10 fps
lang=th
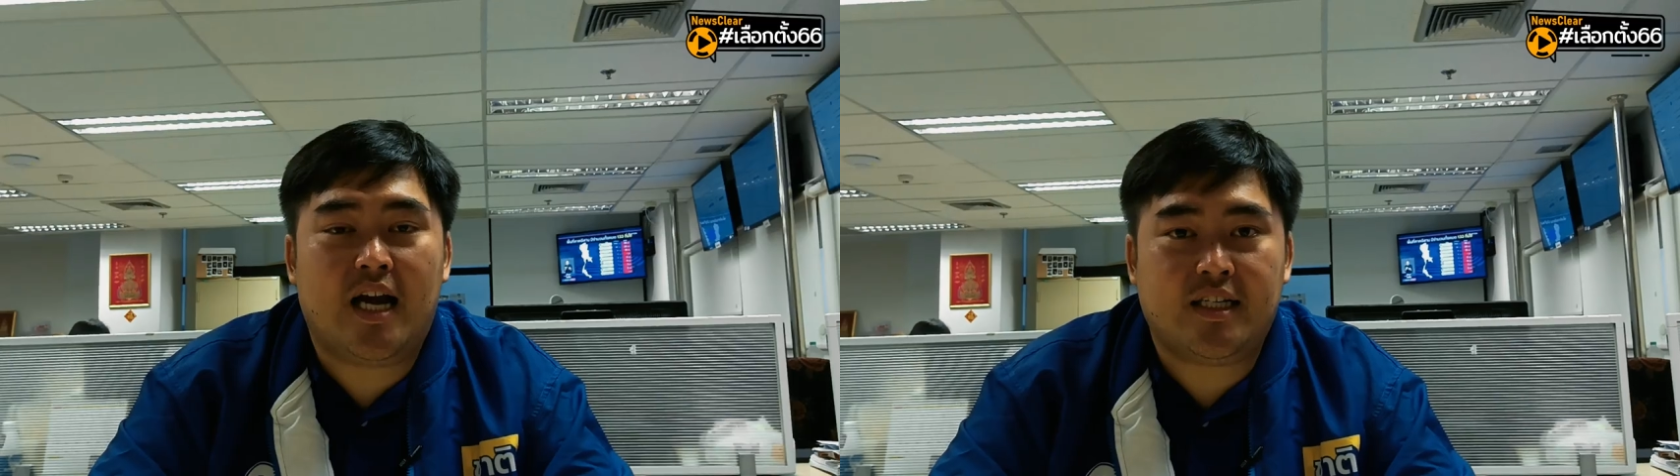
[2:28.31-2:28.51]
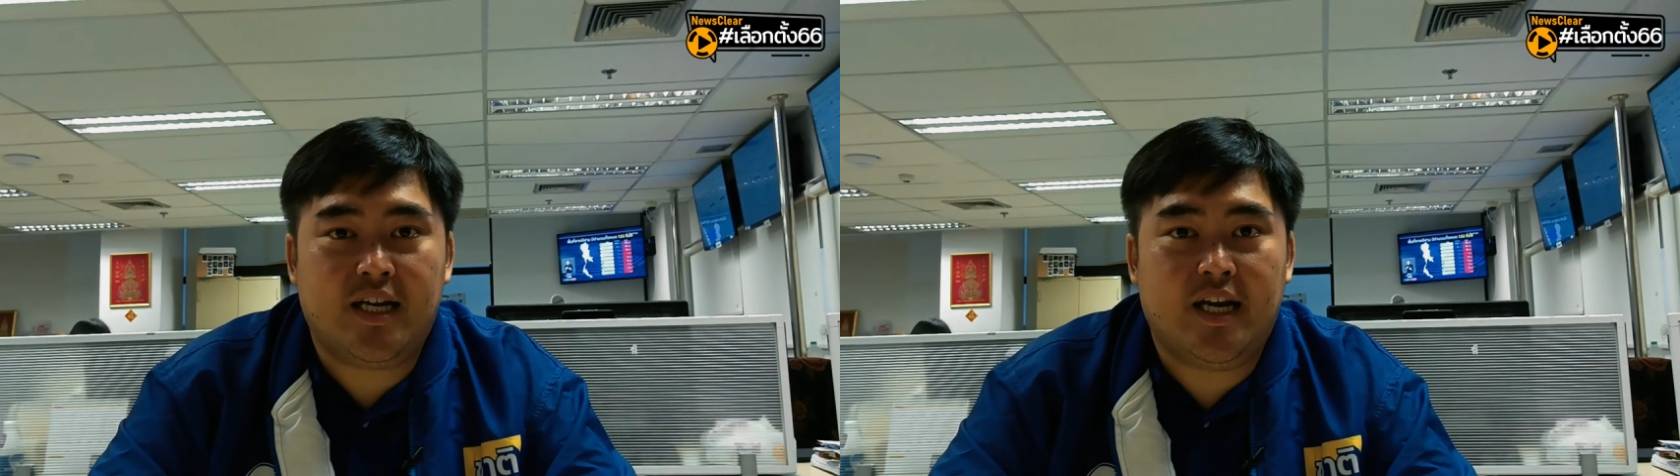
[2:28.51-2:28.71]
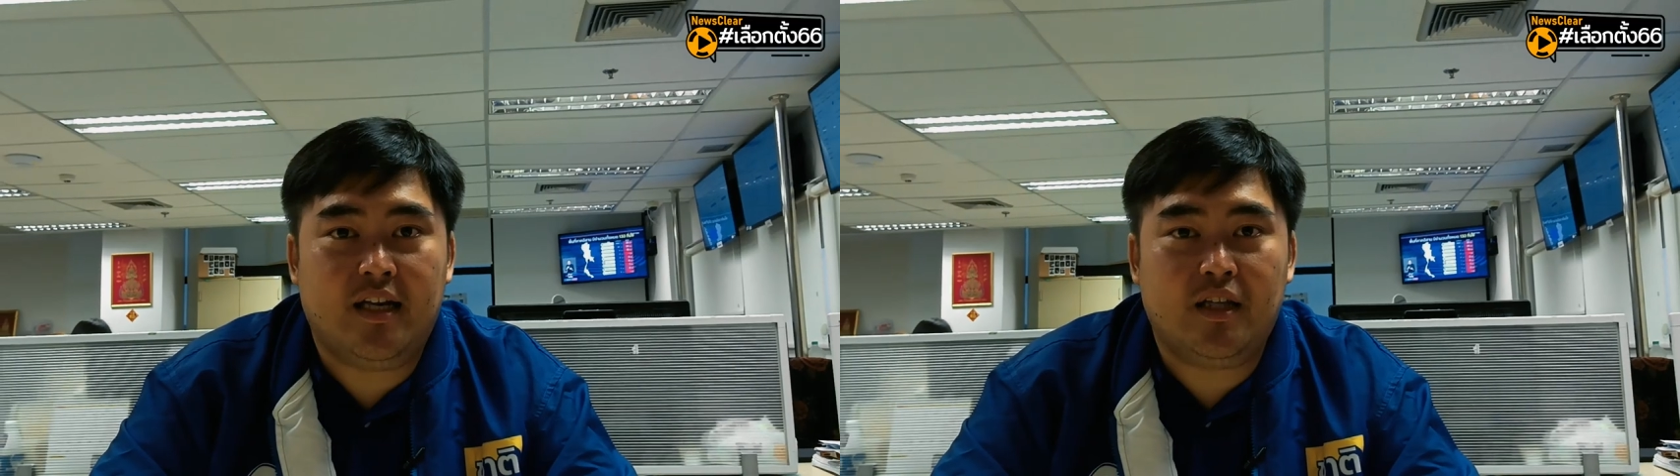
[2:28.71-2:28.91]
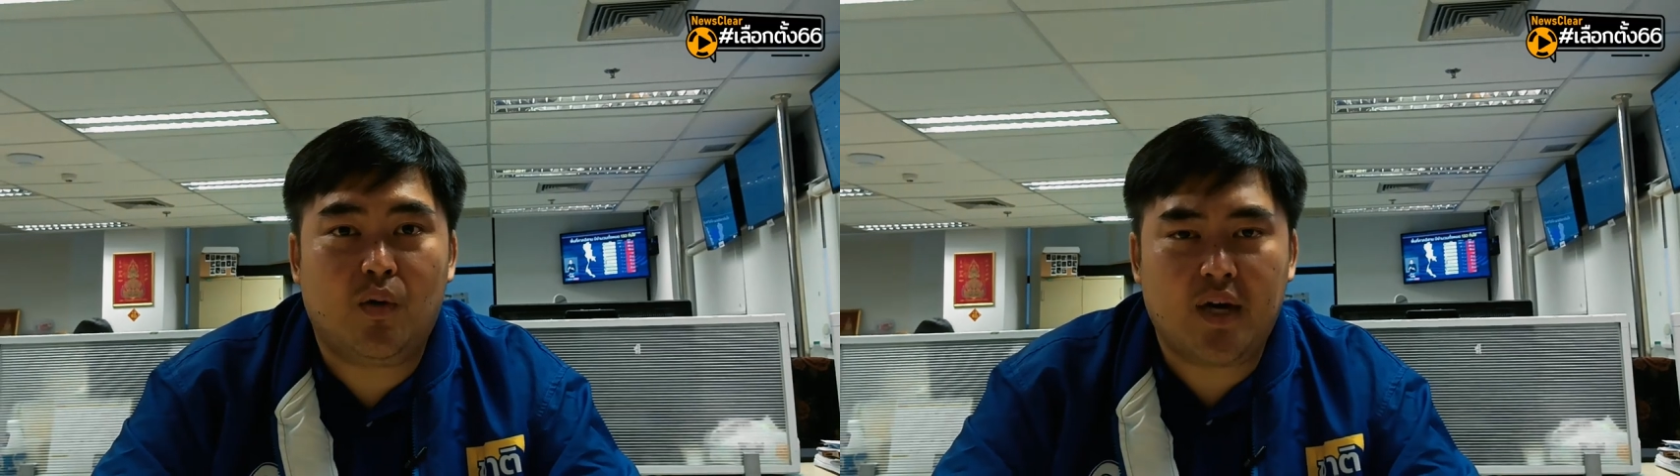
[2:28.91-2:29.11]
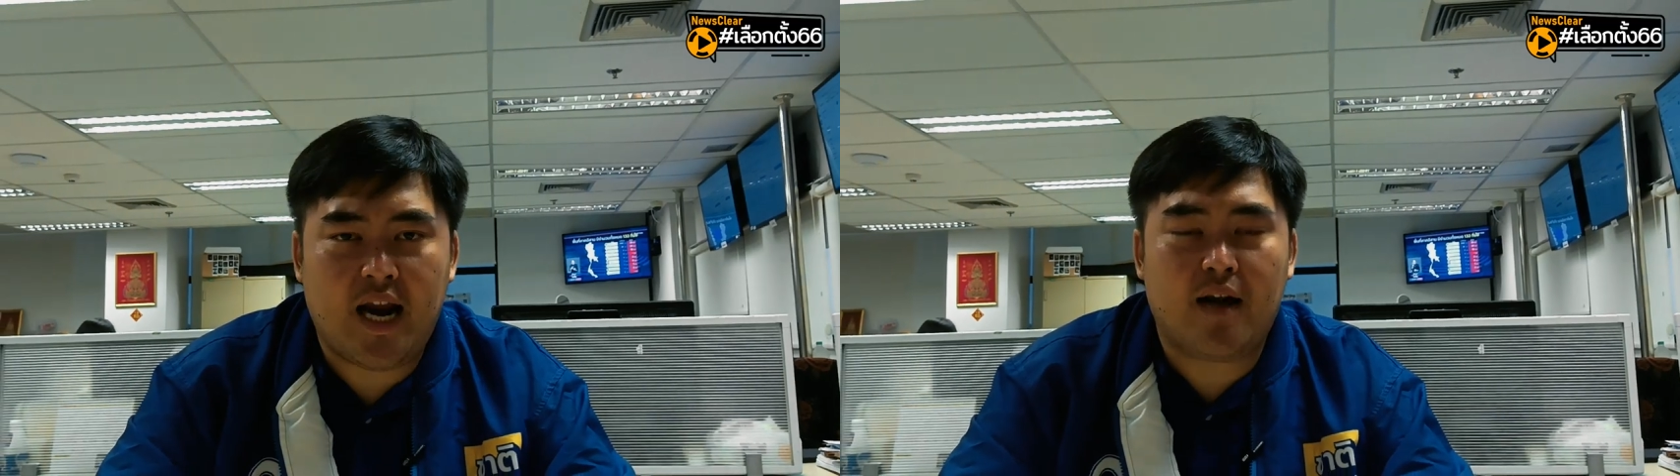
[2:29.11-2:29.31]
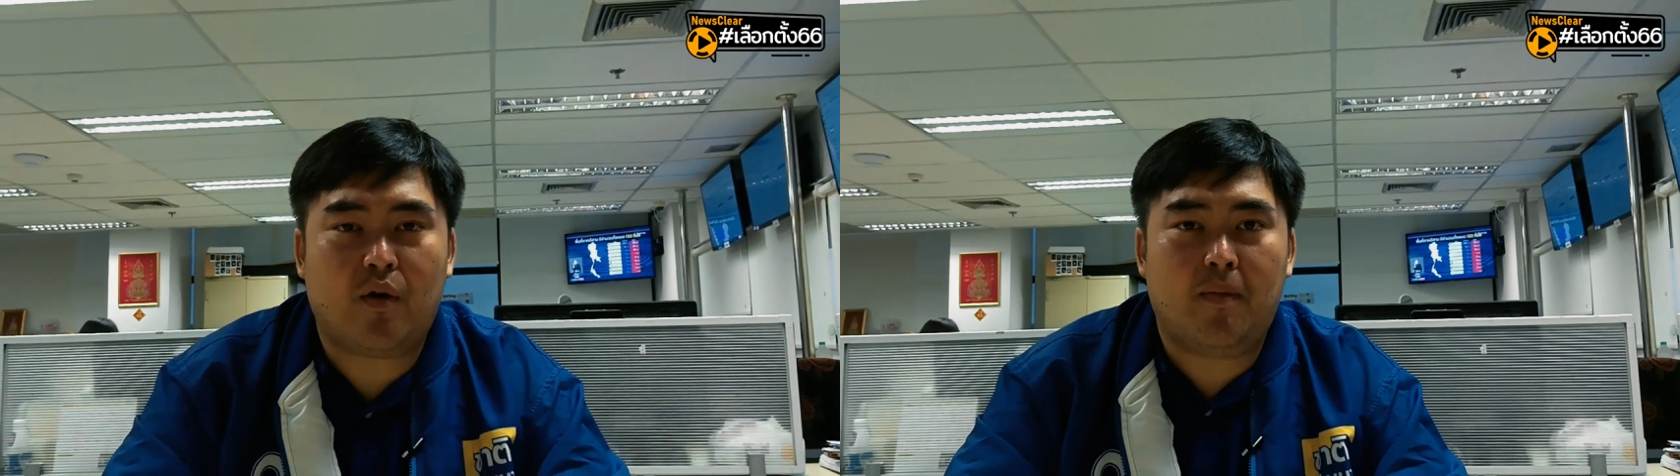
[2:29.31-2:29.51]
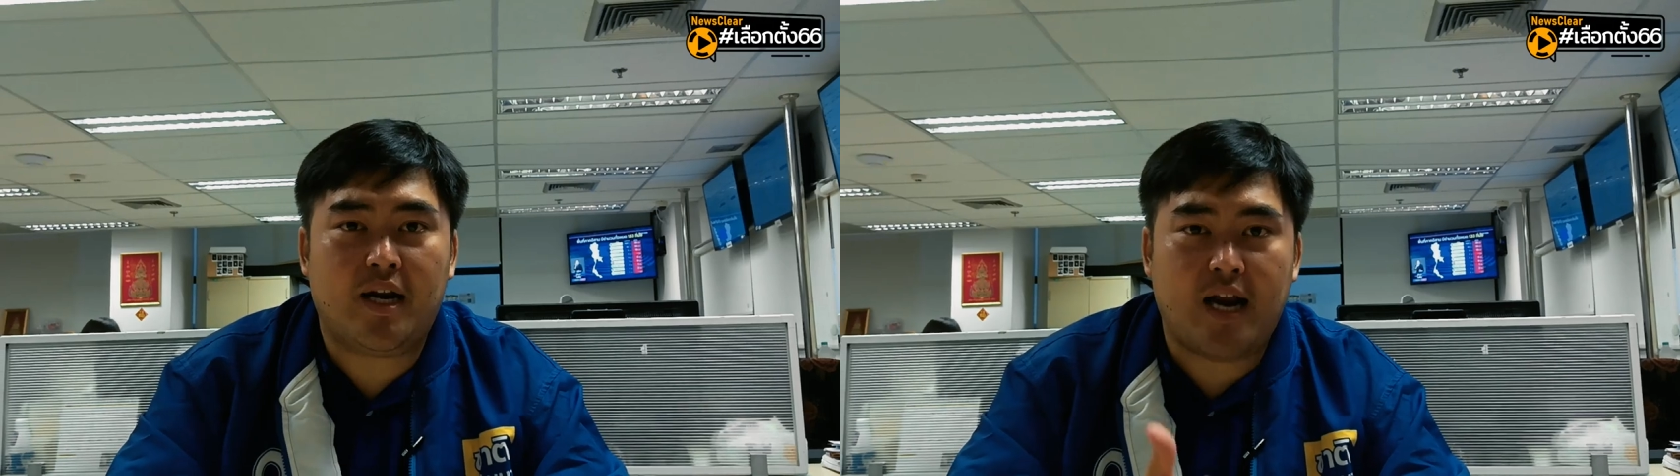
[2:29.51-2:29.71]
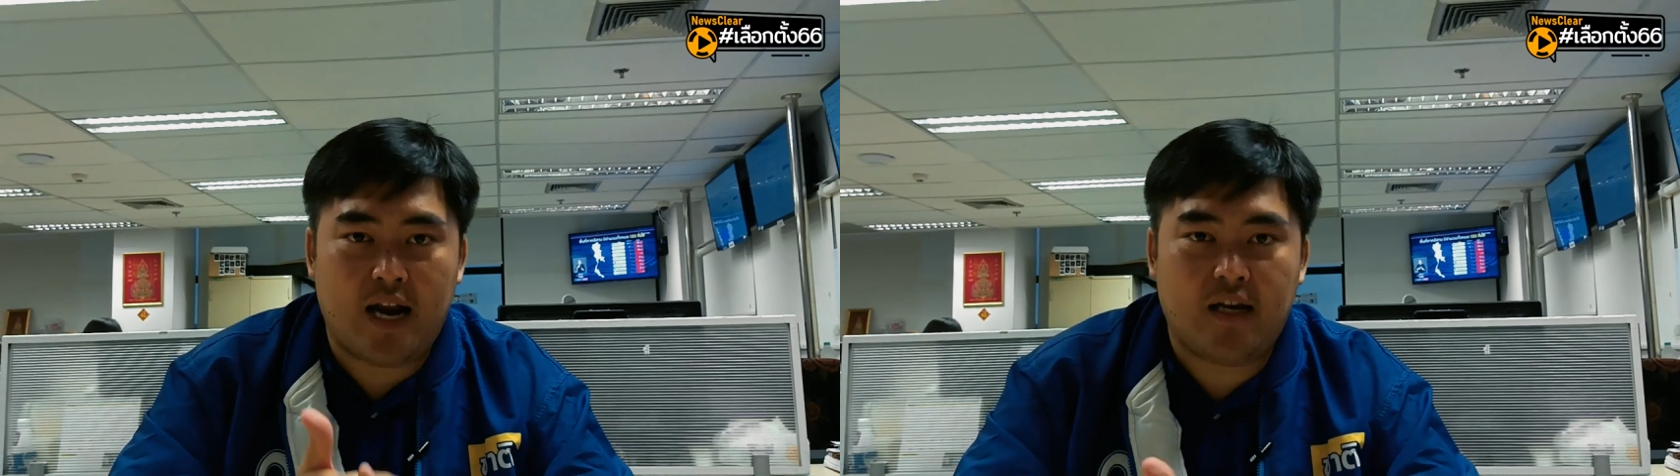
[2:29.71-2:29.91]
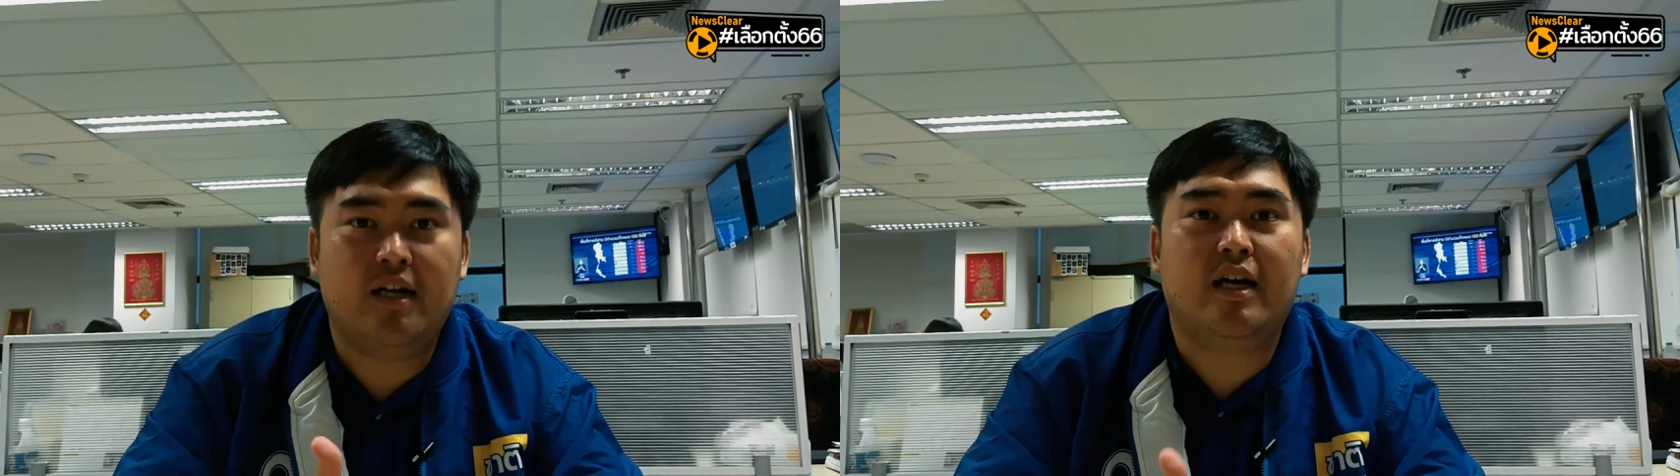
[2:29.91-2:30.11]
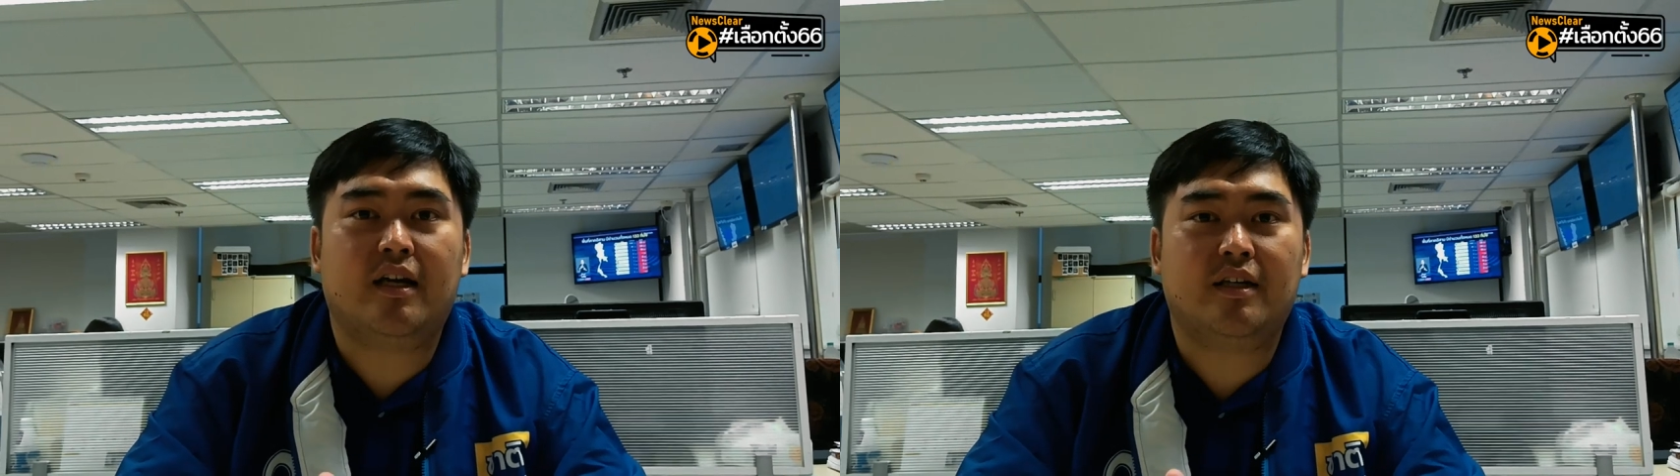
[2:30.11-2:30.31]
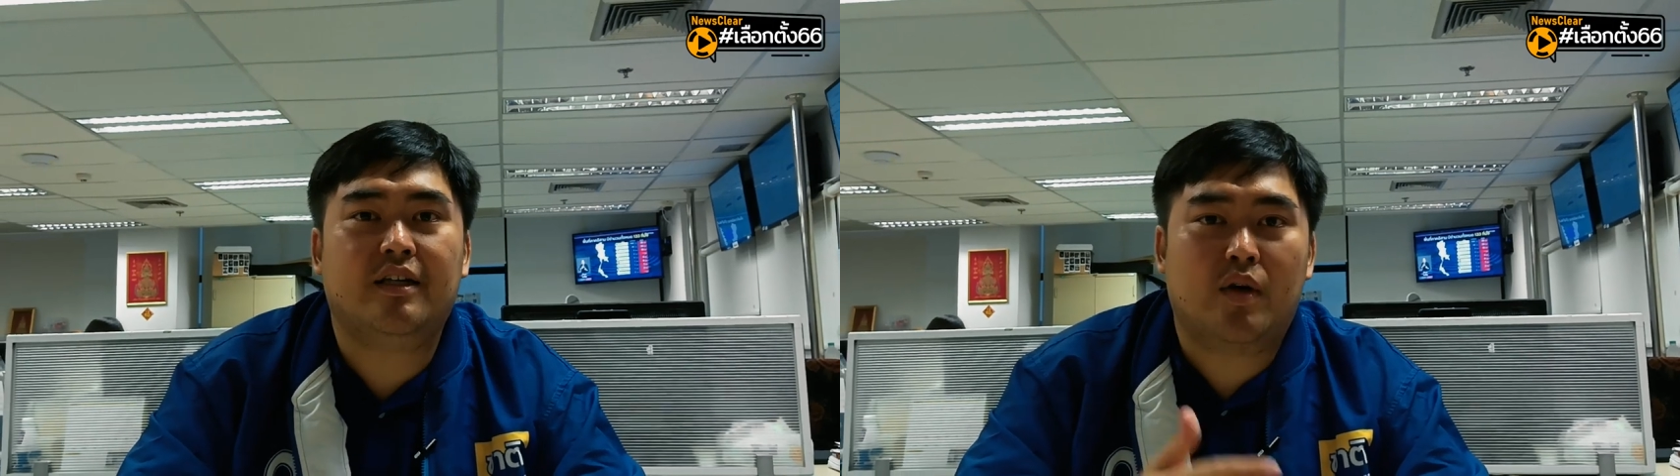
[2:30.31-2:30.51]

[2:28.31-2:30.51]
อยากจะเห็นตัวแทนของพนักงานเงินเดือน